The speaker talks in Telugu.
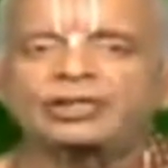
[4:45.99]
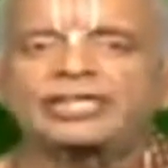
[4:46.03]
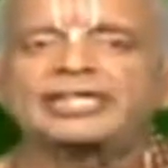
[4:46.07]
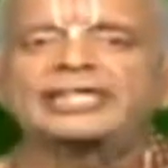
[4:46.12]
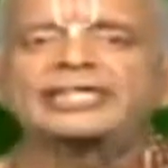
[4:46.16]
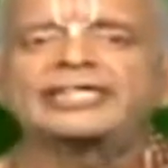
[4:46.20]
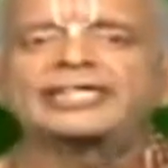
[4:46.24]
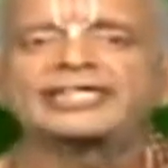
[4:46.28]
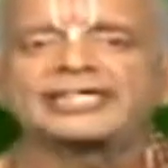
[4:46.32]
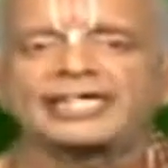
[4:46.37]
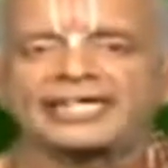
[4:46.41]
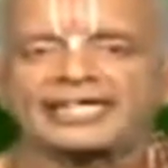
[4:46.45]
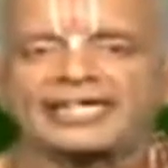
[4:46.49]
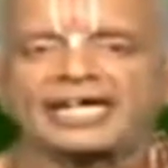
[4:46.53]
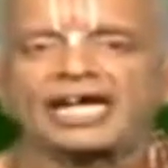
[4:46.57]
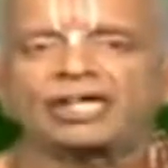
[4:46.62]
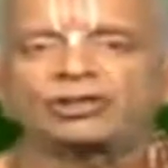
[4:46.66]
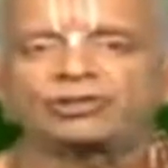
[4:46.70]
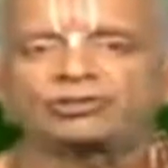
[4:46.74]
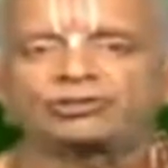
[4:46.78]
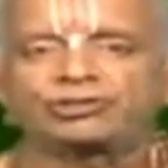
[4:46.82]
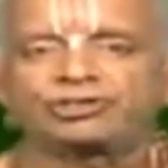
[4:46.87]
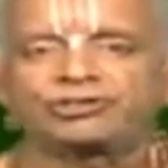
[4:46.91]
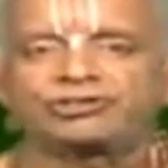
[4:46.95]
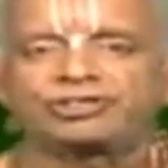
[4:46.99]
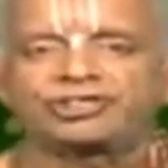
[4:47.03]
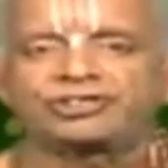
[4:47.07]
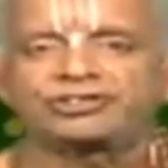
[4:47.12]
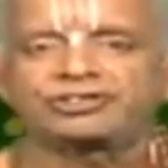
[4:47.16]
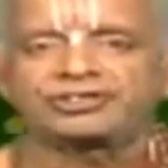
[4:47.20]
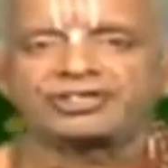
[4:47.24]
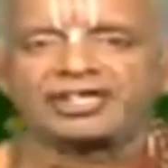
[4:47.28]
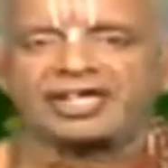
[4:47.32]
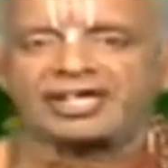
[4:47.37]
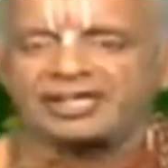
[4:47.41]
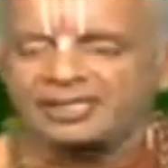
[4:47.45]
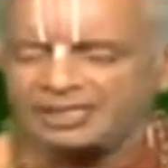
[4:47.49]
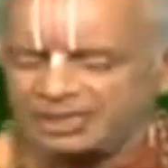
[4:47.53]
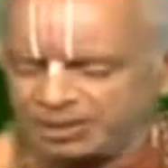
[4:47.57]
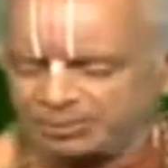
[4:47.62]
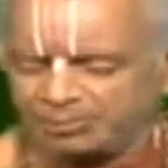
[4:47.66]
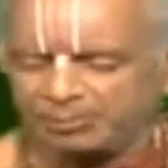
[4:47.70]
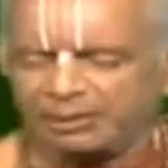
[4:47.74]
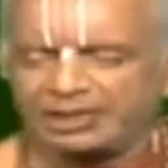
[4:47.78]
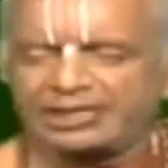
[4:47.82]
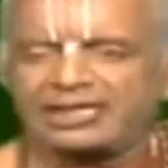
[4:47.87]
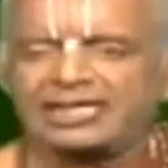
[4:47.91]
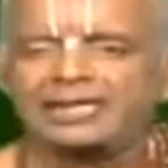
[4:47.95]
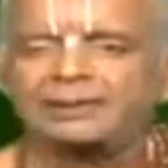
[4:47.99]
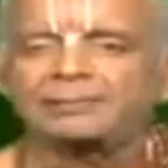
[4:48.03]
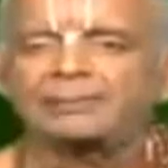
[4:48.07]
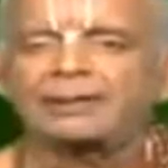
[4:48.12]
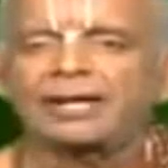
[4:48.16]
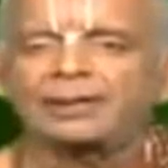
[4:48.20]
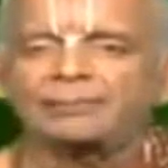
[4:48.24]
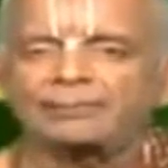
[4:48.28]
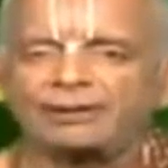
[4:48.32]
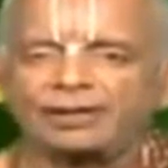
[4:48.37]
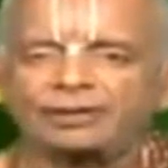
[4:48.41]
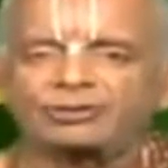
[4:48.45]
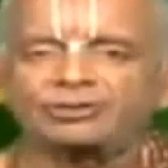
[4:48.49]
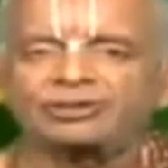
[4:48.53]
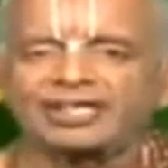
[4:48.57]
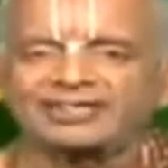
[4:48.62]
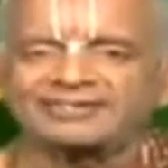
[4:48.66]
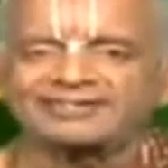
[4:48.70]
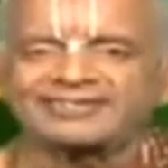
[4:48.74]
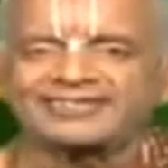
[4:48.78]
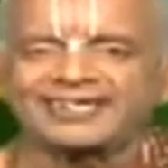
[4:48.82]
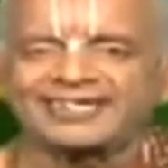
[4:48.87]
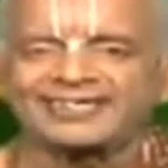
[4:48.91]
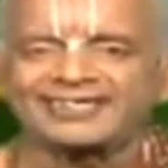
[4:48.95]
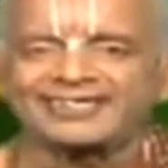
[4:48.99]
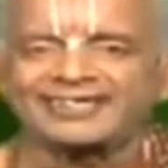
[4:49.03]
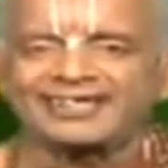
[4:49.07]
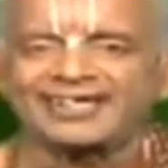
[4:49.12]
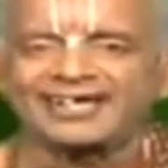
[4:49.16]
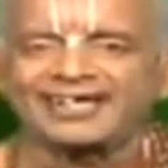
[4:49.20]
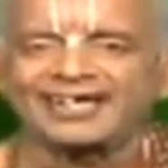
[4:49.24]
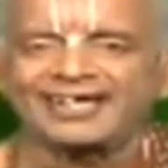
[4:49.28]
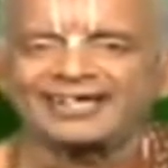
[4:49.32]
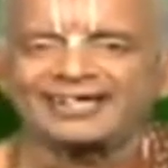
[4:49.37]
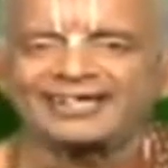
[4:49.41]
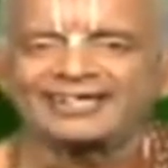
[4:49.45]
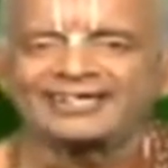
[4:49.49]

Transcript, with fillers: ఎన్ని నరకాలు సృష్టించినా మళ్ళీ పాపాలు చేస్తానయ్యా